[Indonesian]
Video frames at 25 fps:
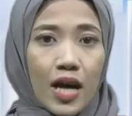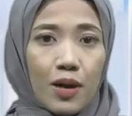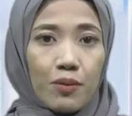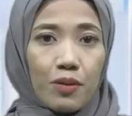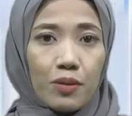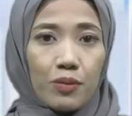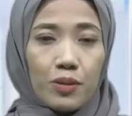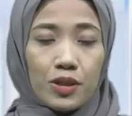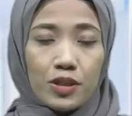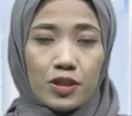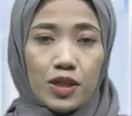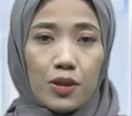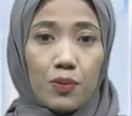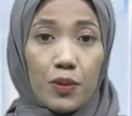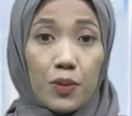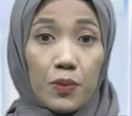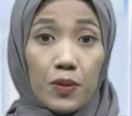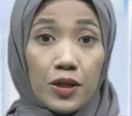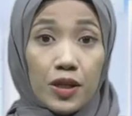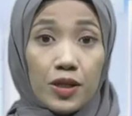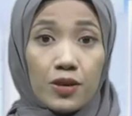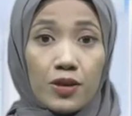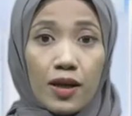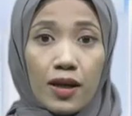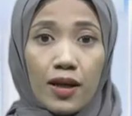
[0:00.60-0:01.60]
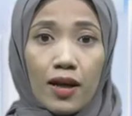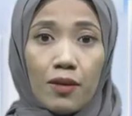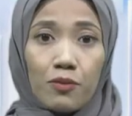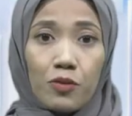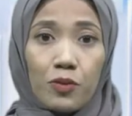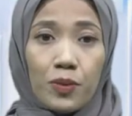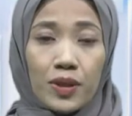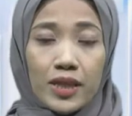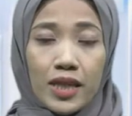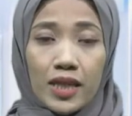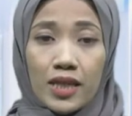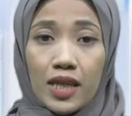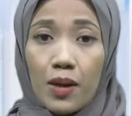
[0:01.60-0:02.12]
Pemirsa pemerintah
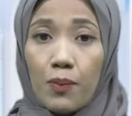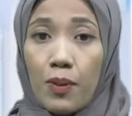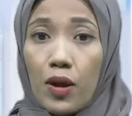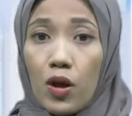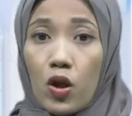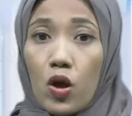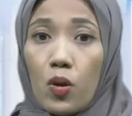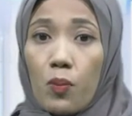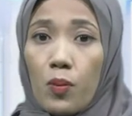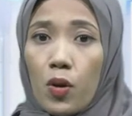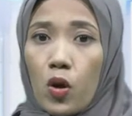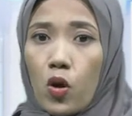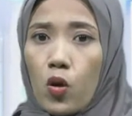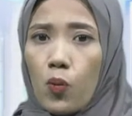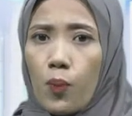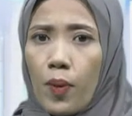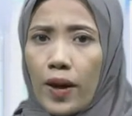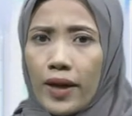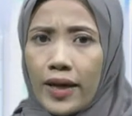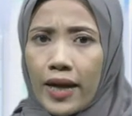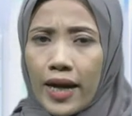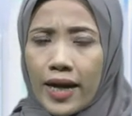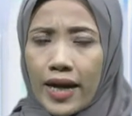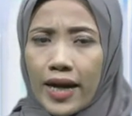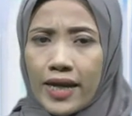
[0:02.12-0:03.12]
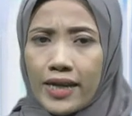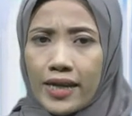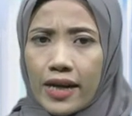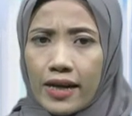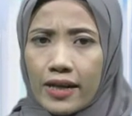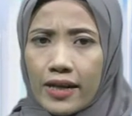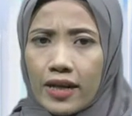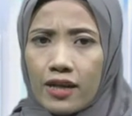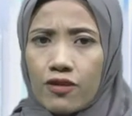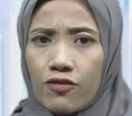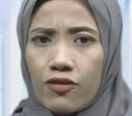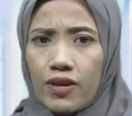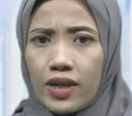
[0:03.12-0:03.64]
Kabupaten Tabalong mengupayakan
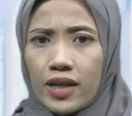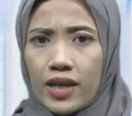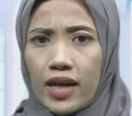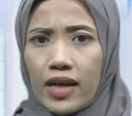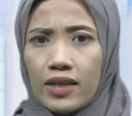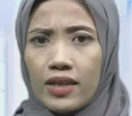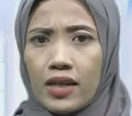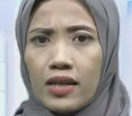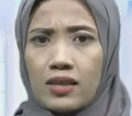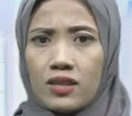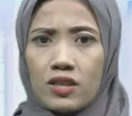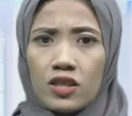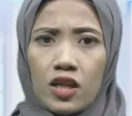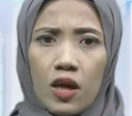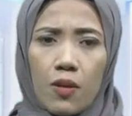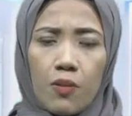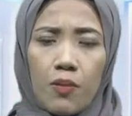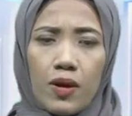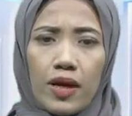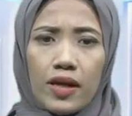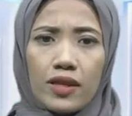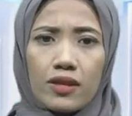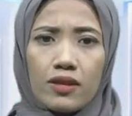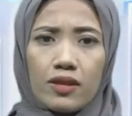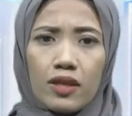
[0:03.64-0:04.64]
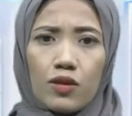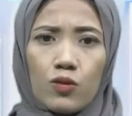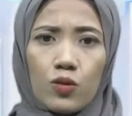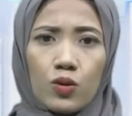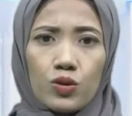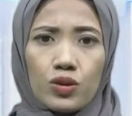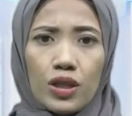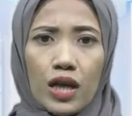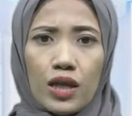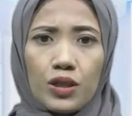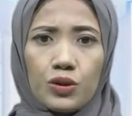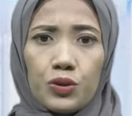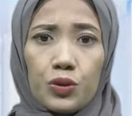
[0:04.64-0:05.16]
agar varietas cabai tiung
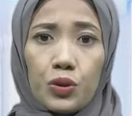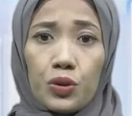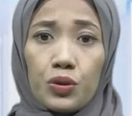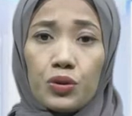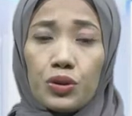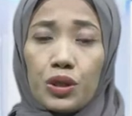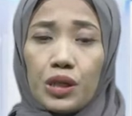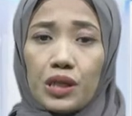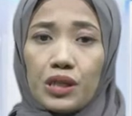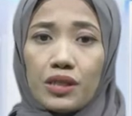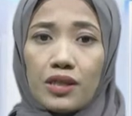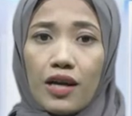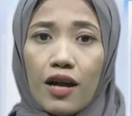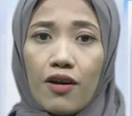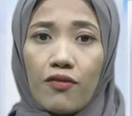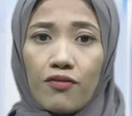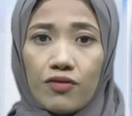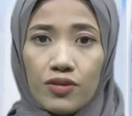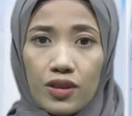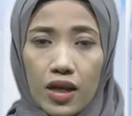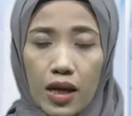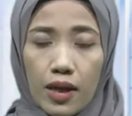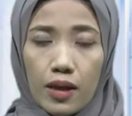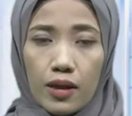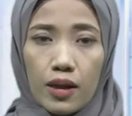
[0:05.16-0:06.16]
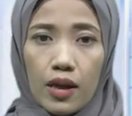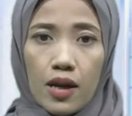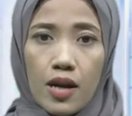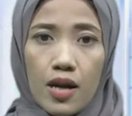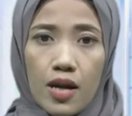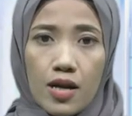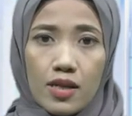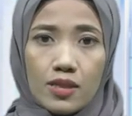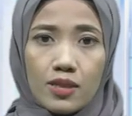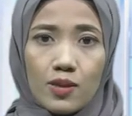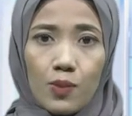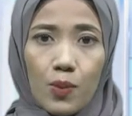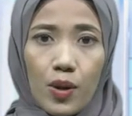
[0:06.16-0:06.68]
Tanjung terdaftar
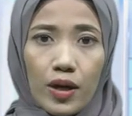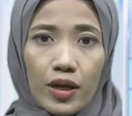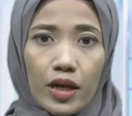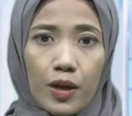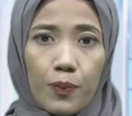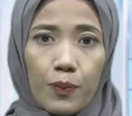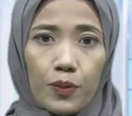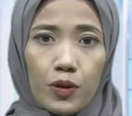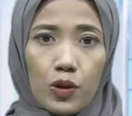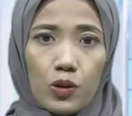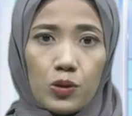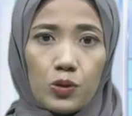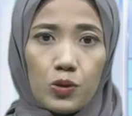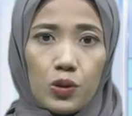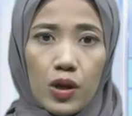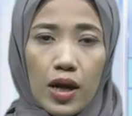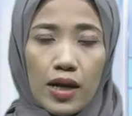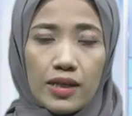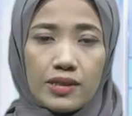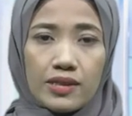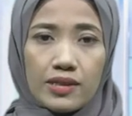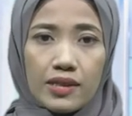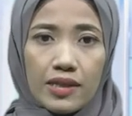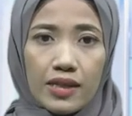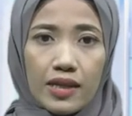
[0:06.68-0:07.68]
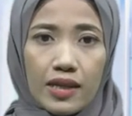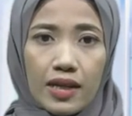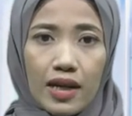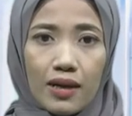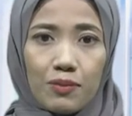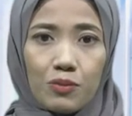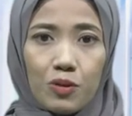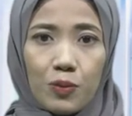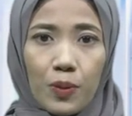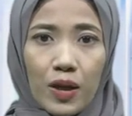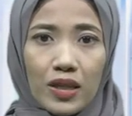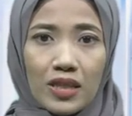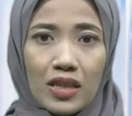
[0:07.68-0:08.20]
sebagai produk asli
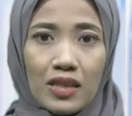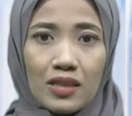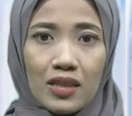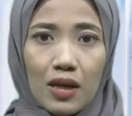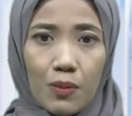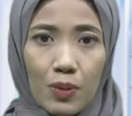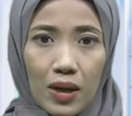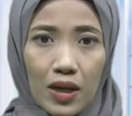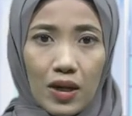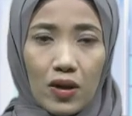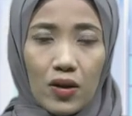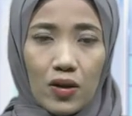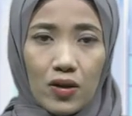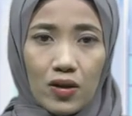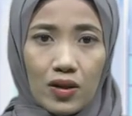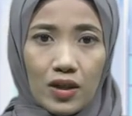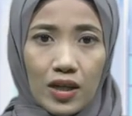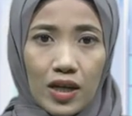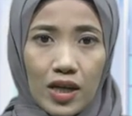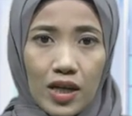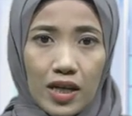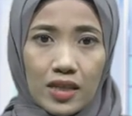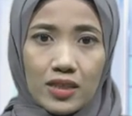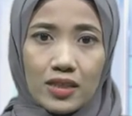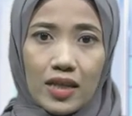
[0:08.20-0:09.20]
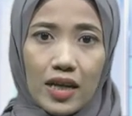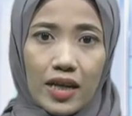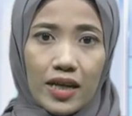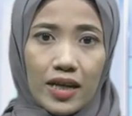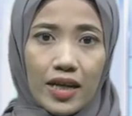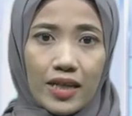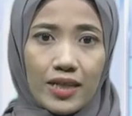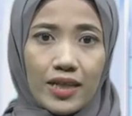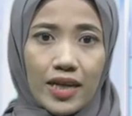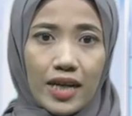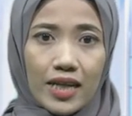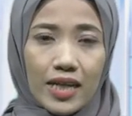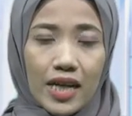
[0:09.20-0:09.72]
Kabupaten Tabalong. Sehingga
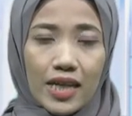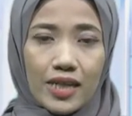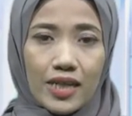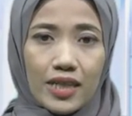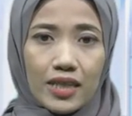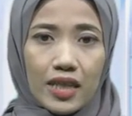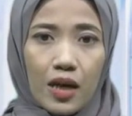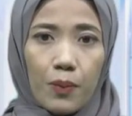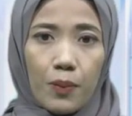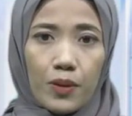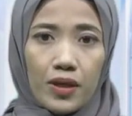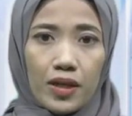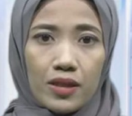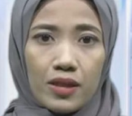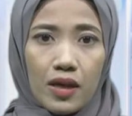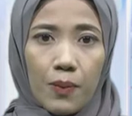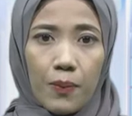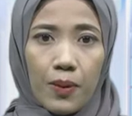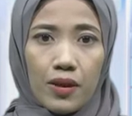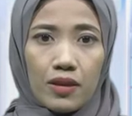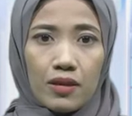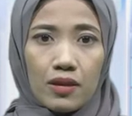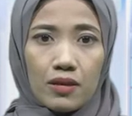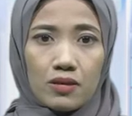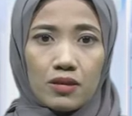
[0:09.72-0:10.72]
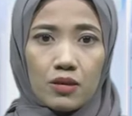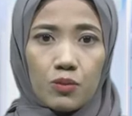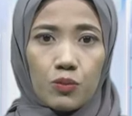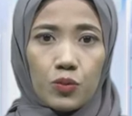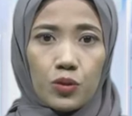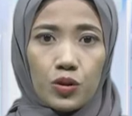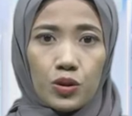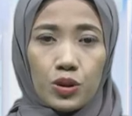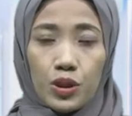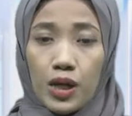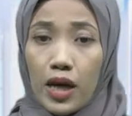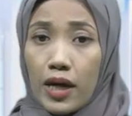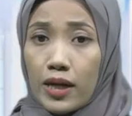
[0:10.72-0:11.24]
dengan adanya penetapan
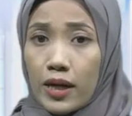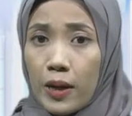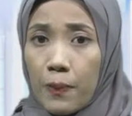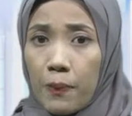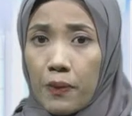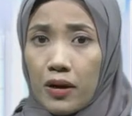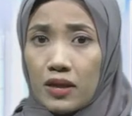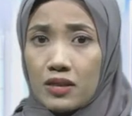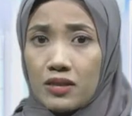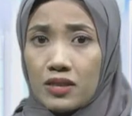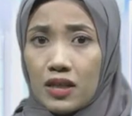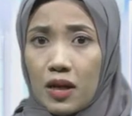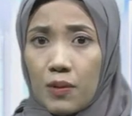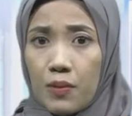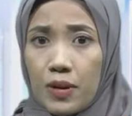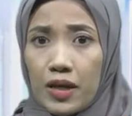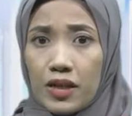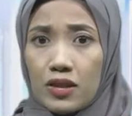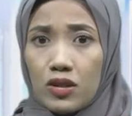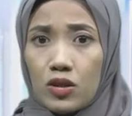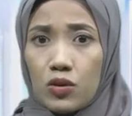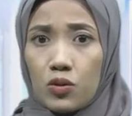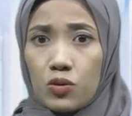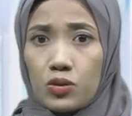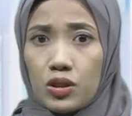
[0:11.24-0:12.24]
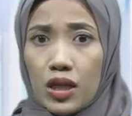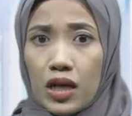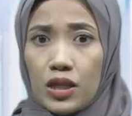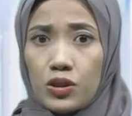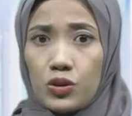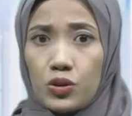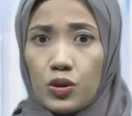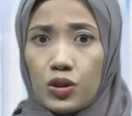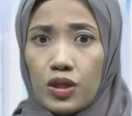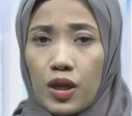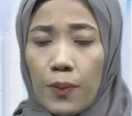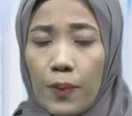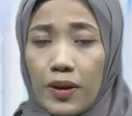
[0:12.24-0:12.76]
tersebut diharapkan cabai tiung
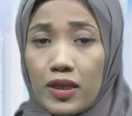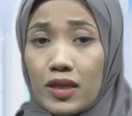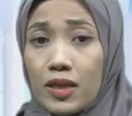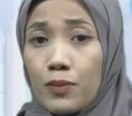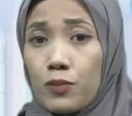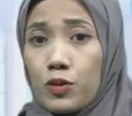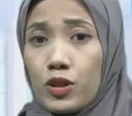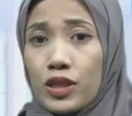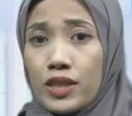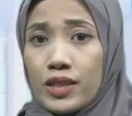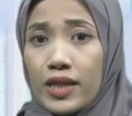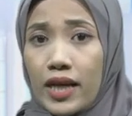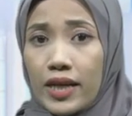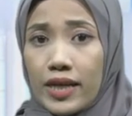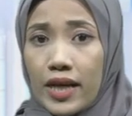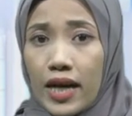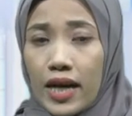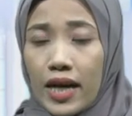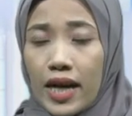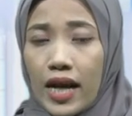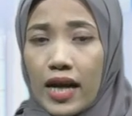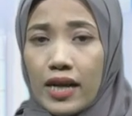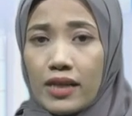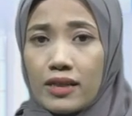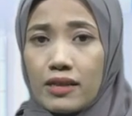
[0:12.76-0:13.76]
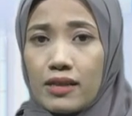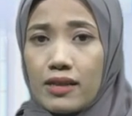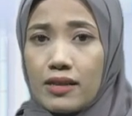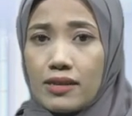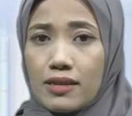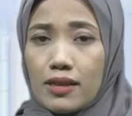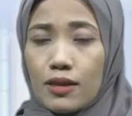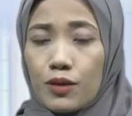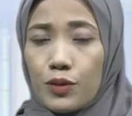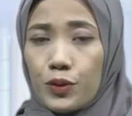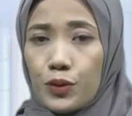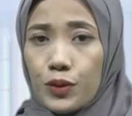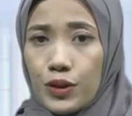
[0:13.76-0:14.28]
Tanjung dapat dibudidayakan di
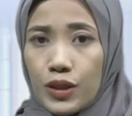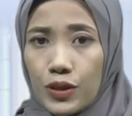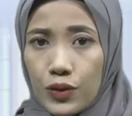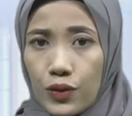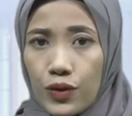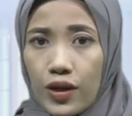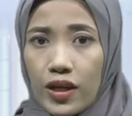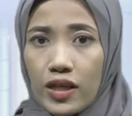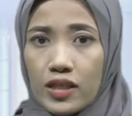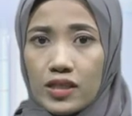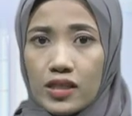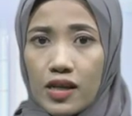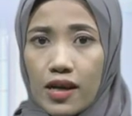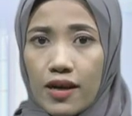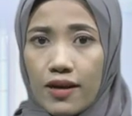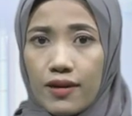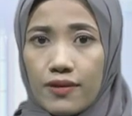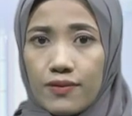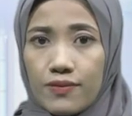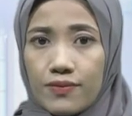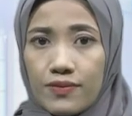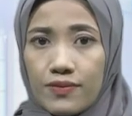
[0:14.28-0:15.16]
seluruh Indonesia.